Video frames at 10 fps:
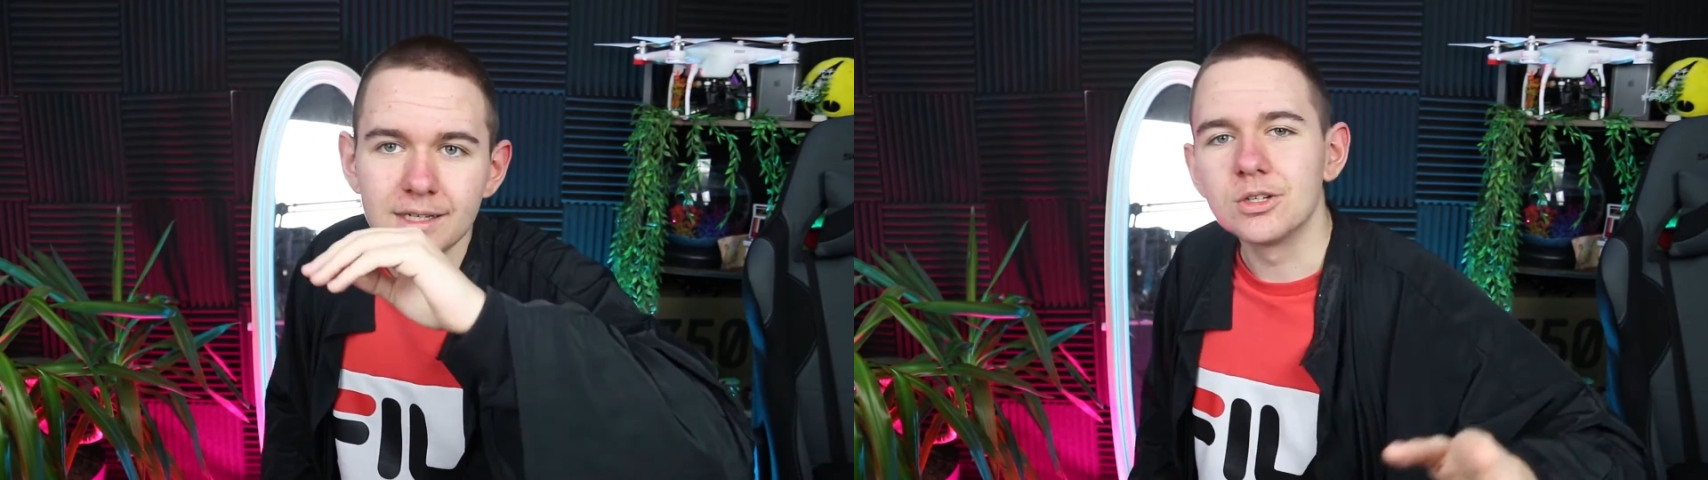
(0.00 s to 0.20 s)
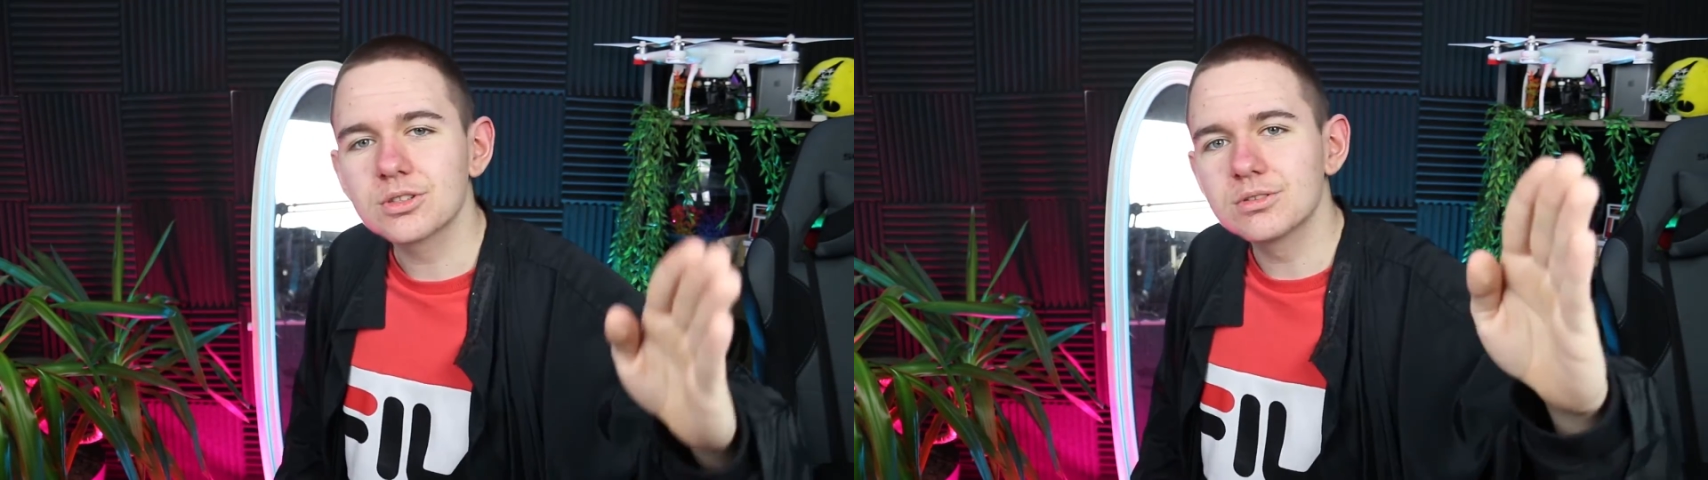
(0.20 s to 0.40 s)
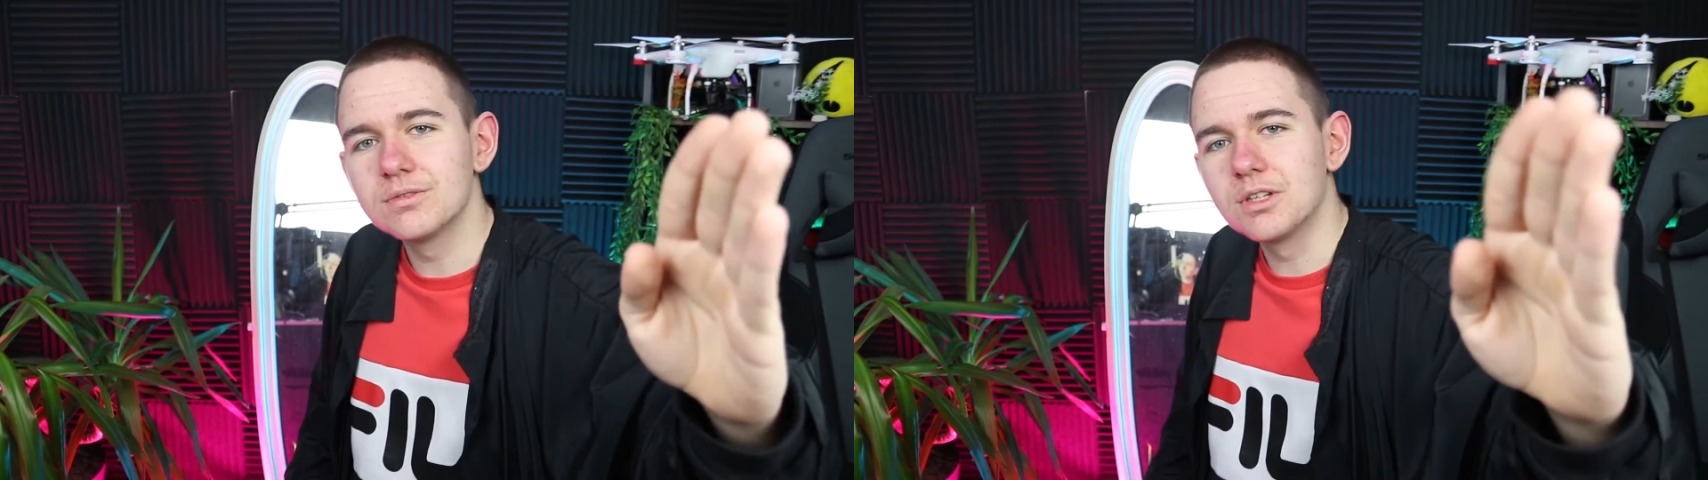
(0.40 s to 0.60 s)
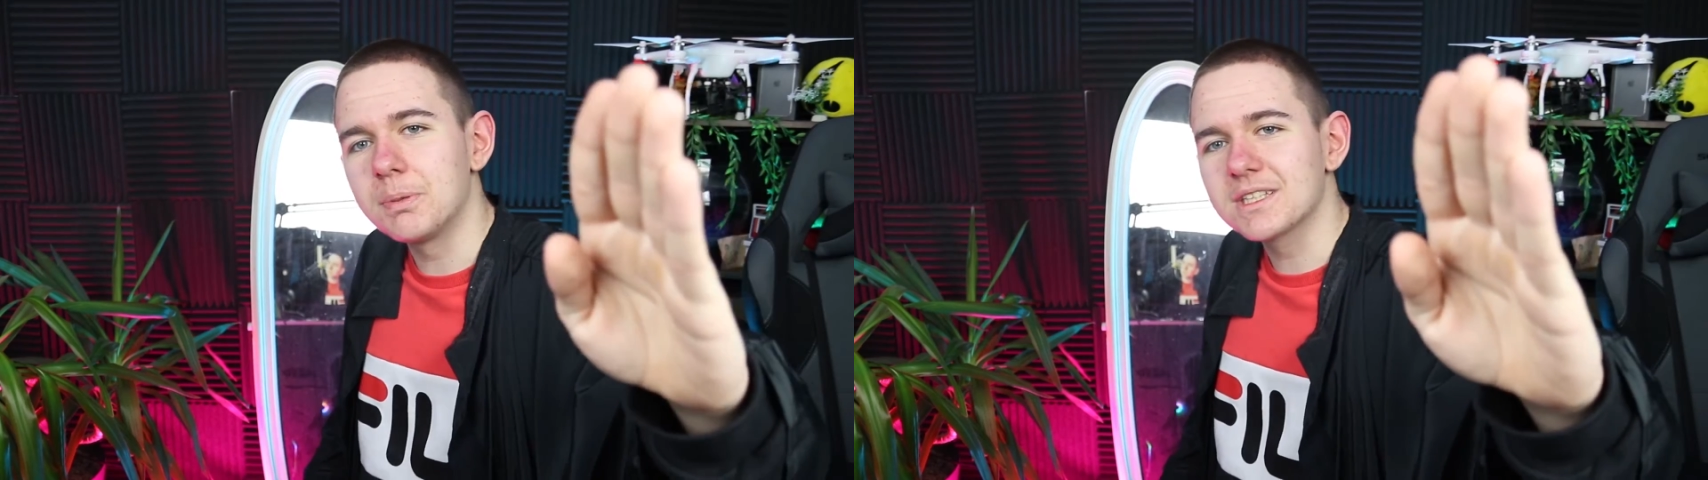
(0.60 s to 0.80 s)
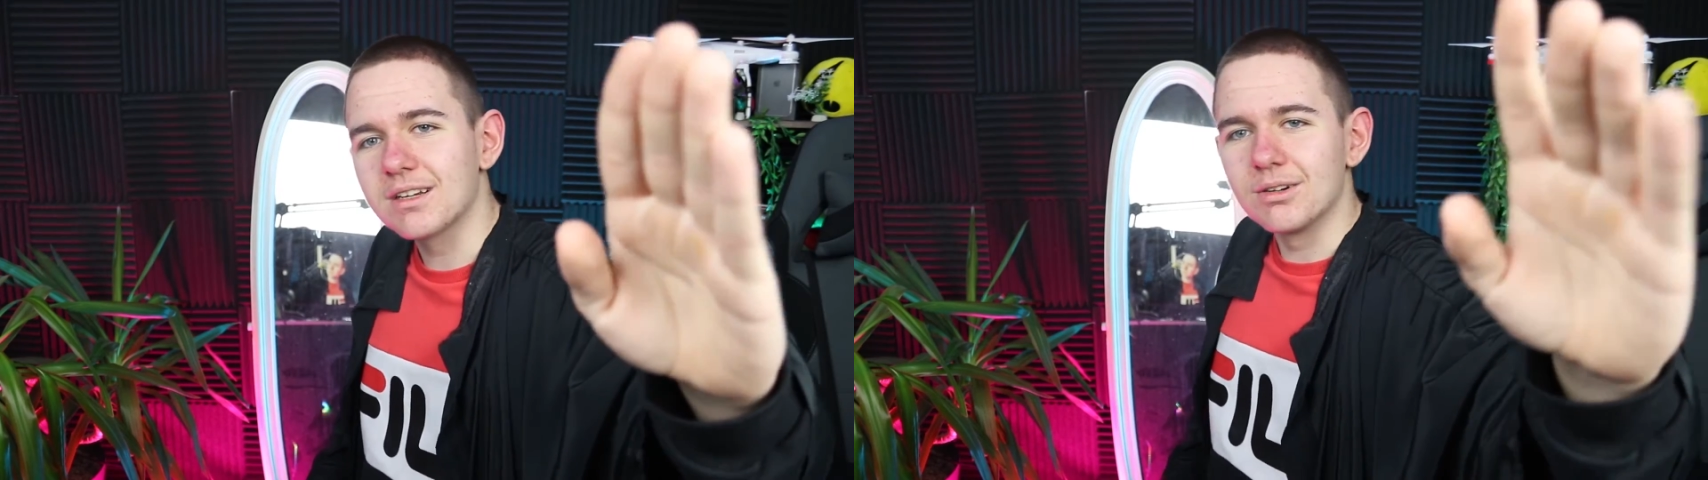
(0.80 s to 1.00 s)
On se retrouve dans
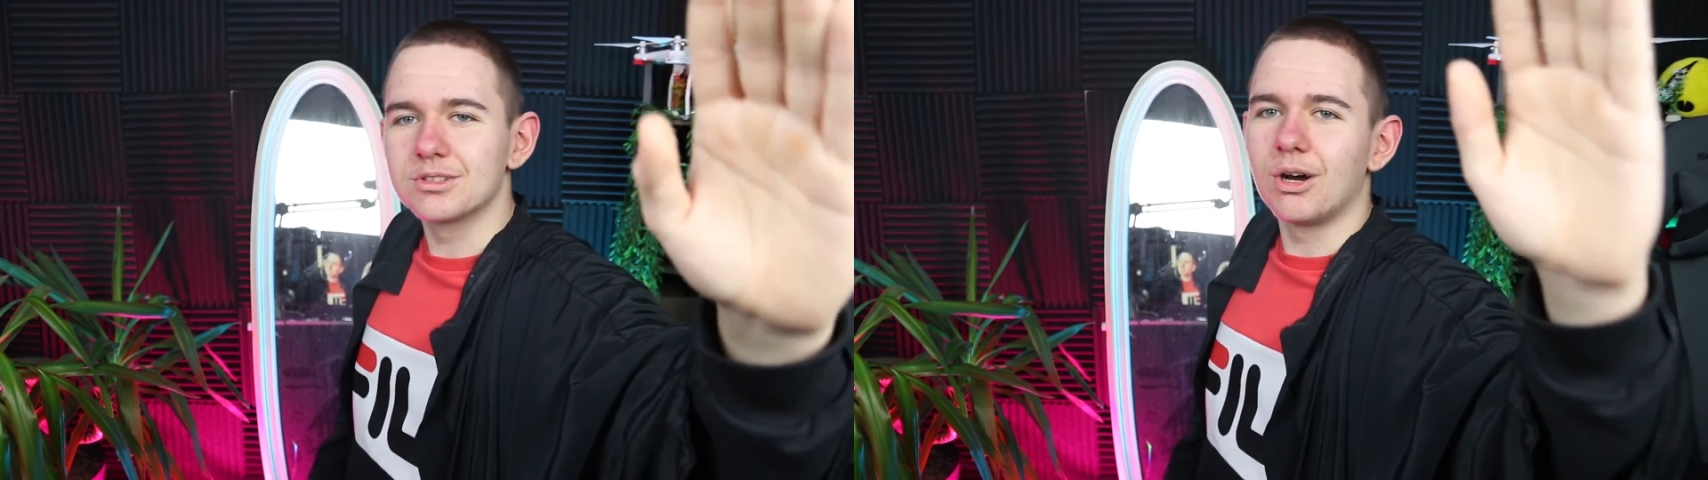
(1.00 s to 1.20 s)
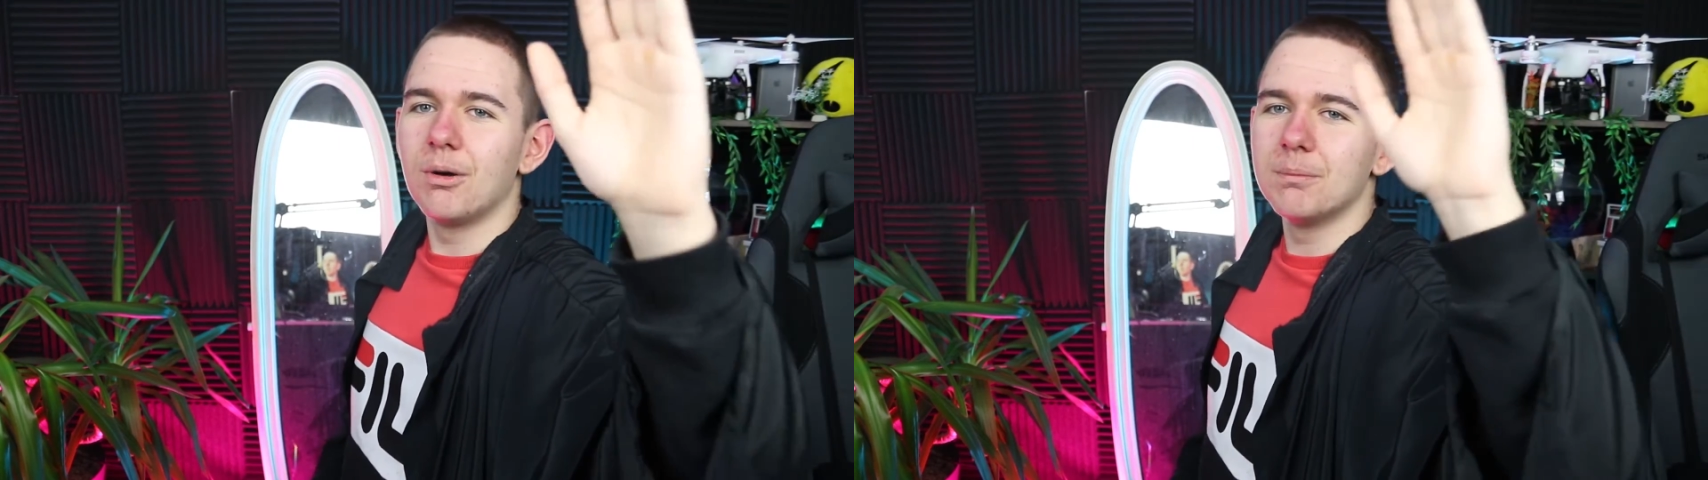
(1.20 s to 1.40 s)
pas très longtemps.